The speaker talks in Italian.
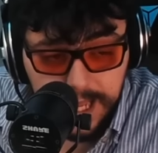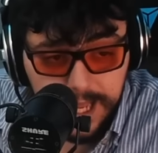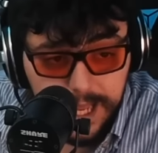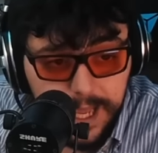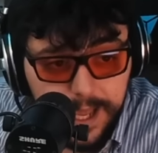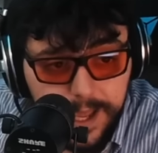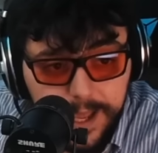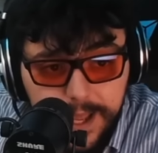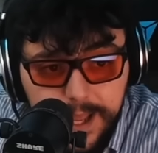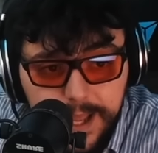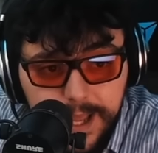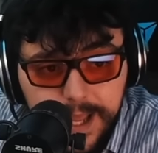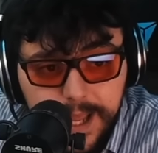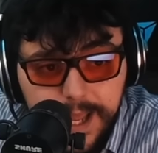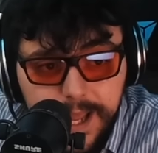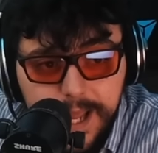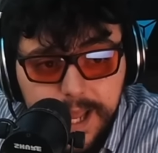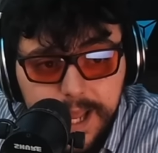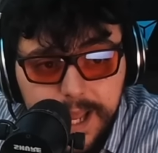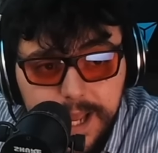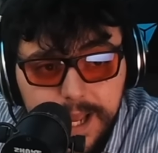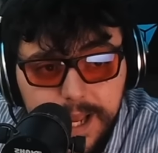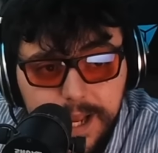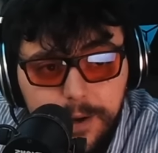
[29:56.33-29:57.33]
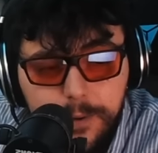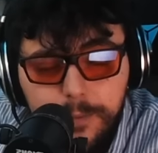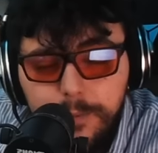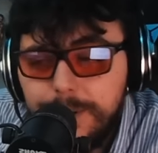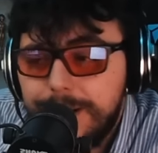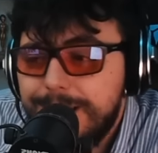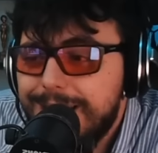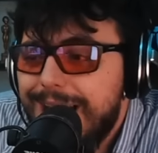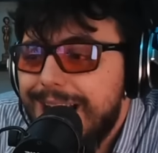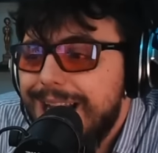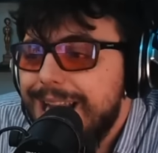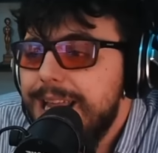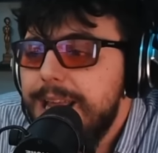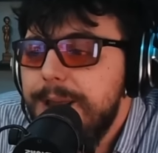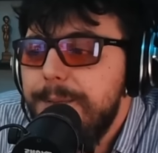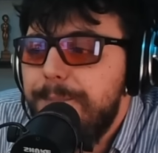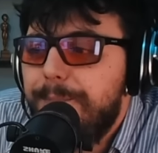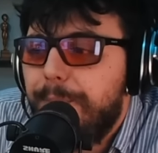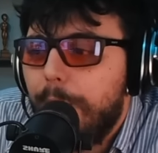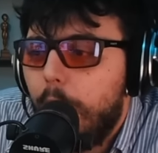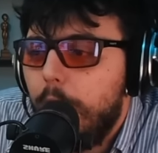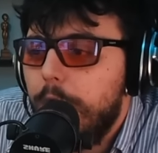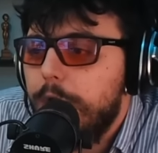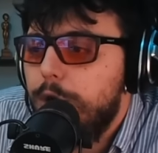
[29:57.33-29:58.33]
E da lì
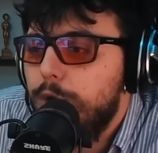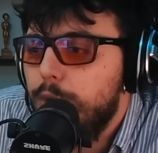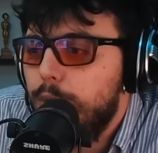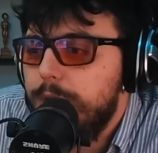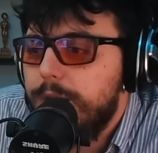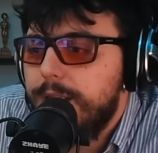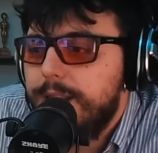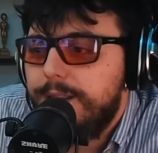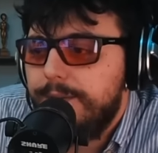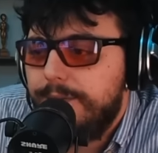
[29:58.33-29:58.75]
in poi lui